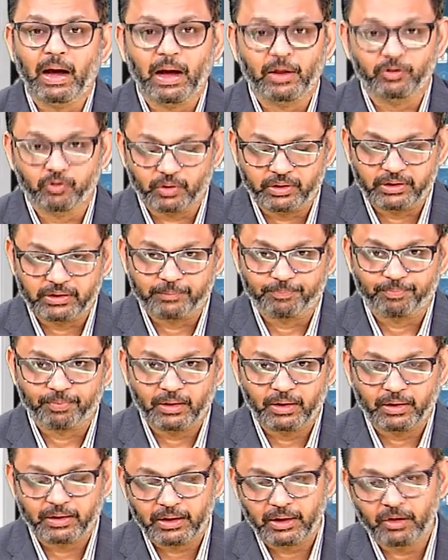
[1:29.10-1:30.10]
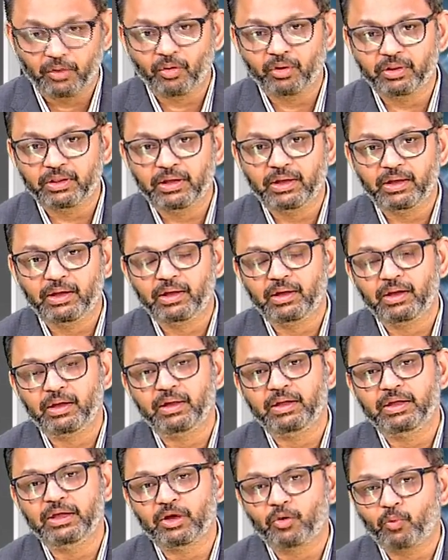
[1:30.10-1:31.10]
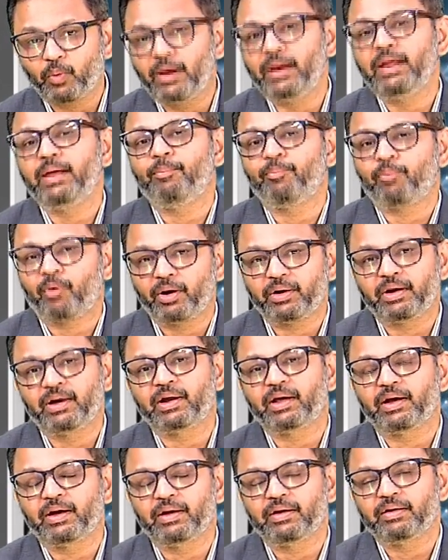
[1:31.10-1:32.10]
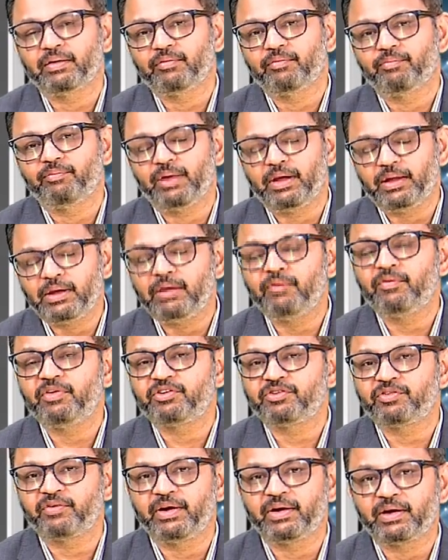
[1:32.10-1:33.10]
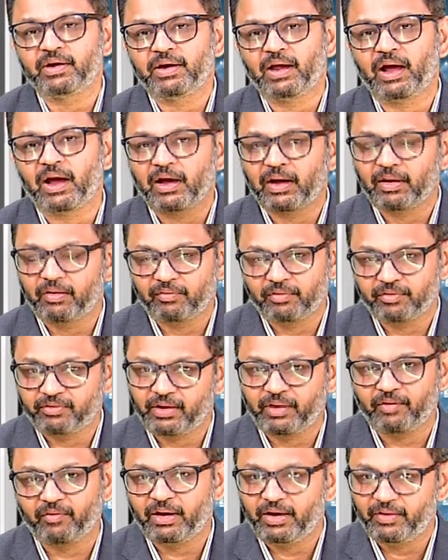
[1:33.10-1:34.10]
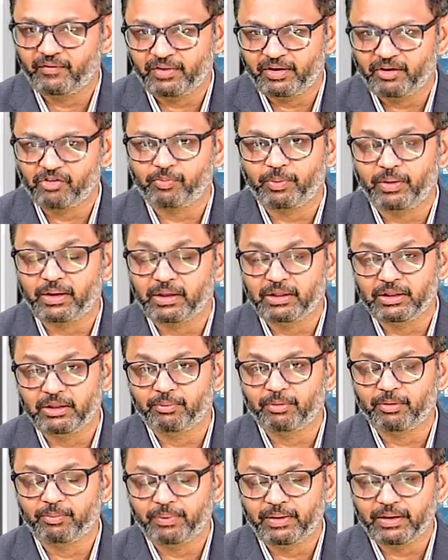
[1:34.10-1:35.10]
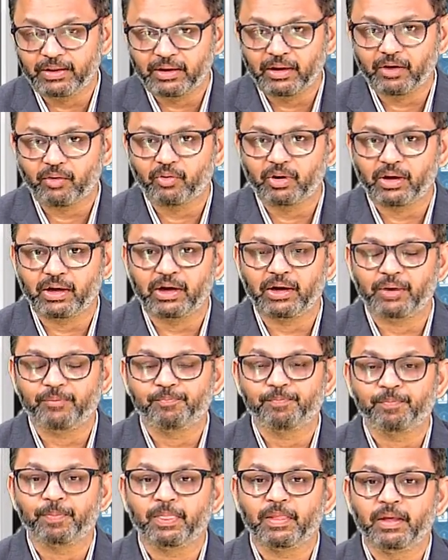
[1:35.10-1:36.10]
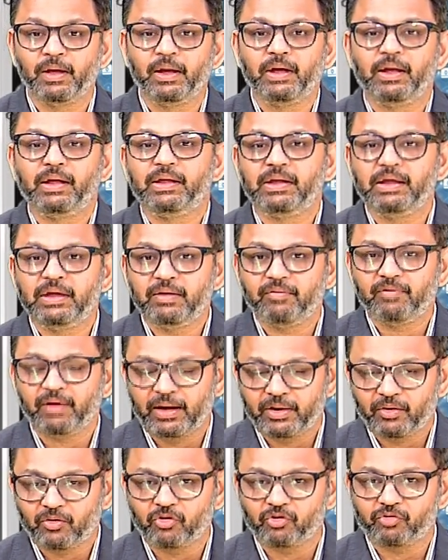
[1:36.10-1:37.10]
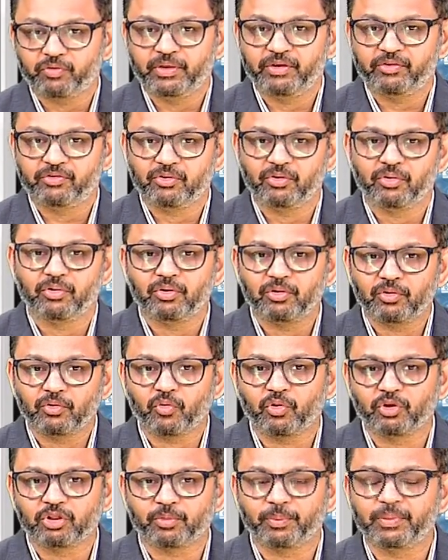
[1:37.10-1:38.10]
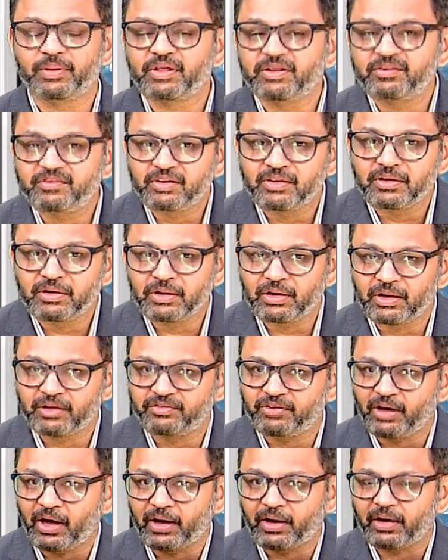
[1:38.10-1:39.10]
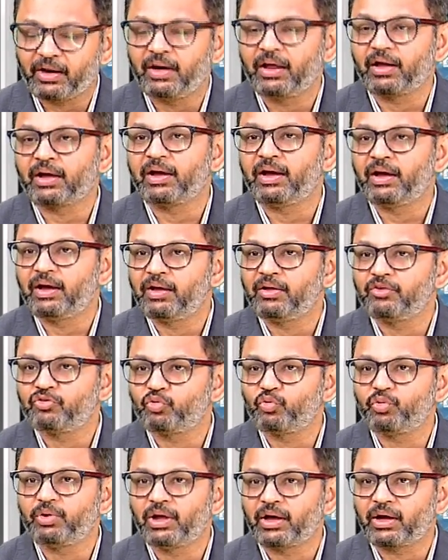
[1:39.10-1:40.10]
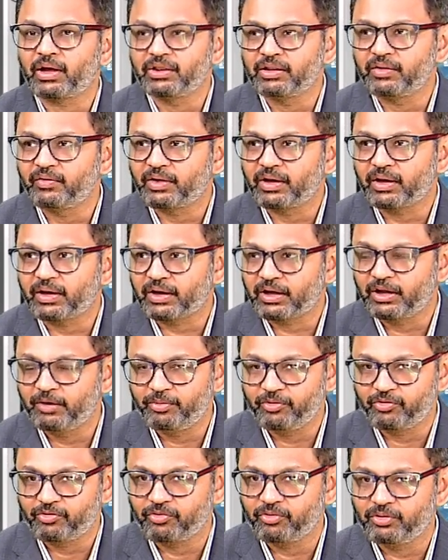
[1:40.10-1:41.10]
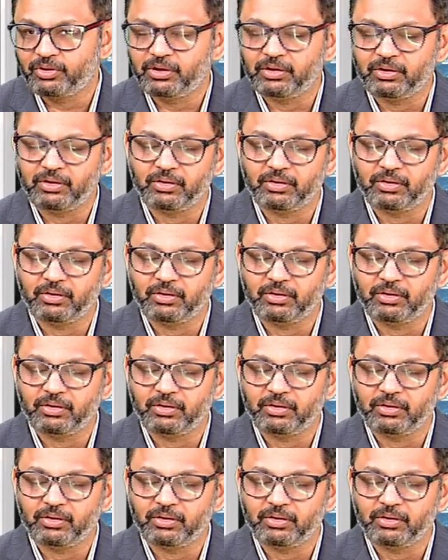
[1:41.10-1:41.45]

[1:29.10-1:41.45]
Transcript: అదొకటి రెండోది ఈక్వలీ ఇంపార్టెంట్గా మెయిన్ విషయం ఏంటంటే సరే వాళ్ళ అవేర్నెస్ పెరిగింది బట్ పెరిగినా కూడా ఈ వ్యారికోస్ వెయిన్స్లో కొంతమందికి చిన్న చారల్లాగా చూడడానికి అందవికారం కనిపిస్తుంది